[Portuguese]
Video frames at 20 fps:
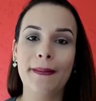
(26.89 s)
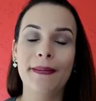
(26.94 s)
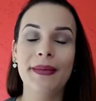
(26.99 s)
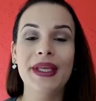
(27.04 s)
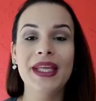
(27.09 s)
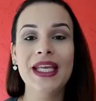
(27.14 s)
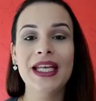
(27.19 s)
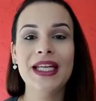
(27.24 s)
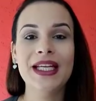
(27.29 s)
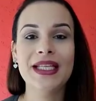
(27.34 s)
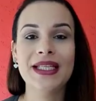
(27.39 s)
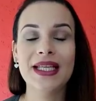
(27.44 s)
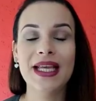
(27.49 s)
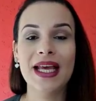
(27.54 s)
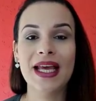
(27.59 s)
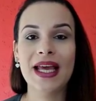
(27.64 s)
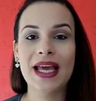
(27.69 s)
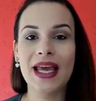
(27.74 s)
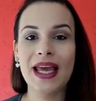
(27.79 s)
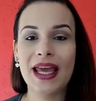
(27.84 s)
Meninas,
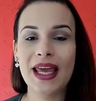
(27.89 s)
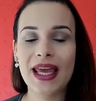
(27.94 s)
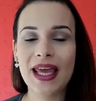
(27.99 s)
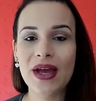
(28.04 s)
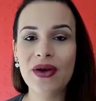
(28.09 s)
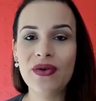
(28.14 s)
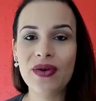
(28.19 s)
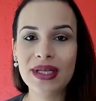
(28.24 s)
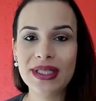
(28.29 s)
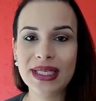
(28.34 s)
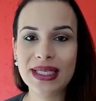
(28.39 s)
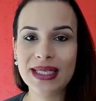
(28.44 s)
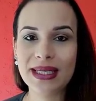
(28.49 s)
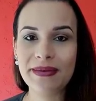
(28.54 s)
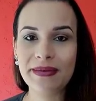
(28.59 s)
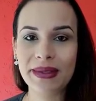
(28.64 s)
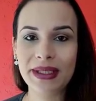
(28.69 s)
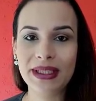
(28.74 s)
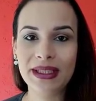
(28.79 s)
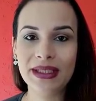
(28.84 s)
eu, essa
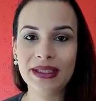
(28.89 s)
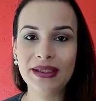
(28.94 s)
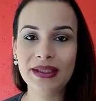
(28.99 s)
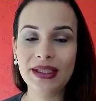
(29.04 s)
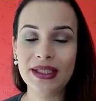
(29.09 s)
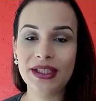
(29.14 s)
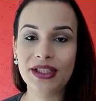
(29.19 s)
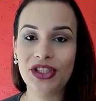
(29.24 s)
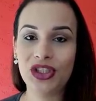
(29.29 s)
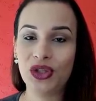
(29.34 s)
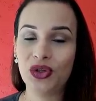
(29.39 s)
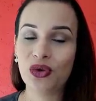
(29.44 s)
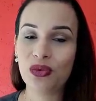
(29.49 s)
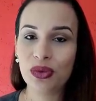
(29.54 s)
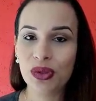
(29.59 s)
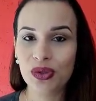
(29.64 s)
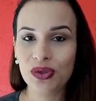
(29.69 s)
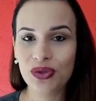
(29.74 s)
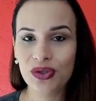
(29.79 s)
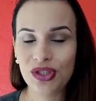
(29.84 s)
semana, chegou um
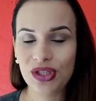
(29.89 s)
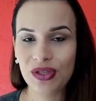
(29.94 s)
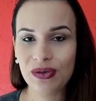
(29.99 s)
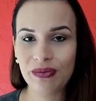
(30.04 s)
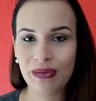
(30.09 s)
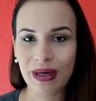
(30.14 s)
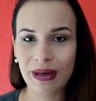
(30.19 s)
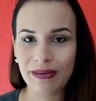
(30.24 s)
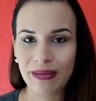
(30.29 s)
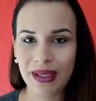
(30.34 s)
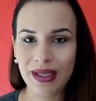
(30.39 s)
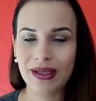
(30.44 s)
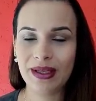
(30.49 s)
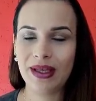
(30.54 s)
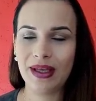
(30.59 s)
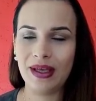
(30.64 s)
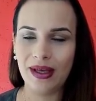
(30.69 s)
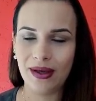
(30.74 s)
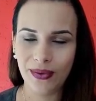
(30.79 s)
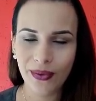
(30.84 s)
produtinho pra mim
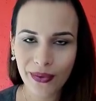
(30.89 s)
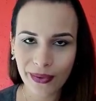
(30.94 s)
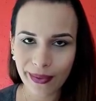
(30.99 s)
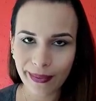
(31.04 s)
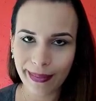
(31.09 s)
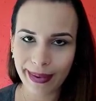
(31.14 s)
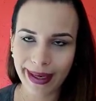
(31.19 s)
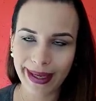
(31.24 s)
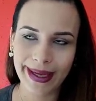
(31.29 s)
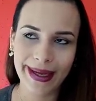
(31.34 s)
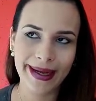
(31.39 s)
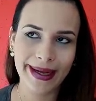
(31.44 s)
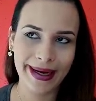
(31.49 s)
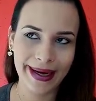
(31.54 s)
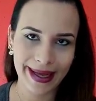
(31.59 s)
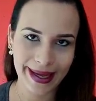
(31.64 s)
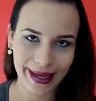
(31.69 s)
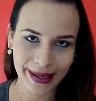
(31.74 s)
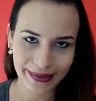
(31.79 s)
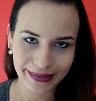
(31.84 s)
que eu comprei, é
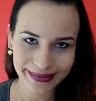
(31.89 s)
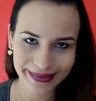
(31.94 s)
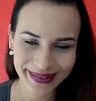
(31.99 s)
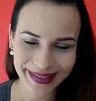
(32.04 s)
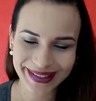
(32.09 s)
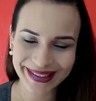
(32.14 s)
claro,